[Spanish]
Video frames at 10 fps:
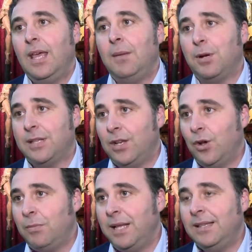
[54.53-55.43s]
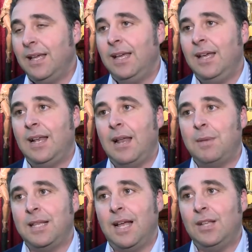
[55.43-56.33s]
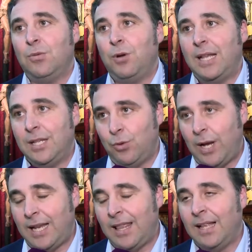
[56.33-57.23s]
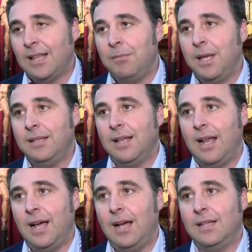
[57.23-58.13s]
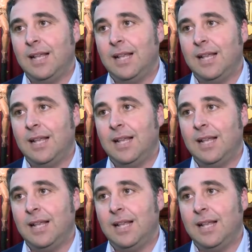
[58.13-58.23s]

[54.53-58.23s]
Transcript: y posteriormente la hermandad tomó la titularidad también de la,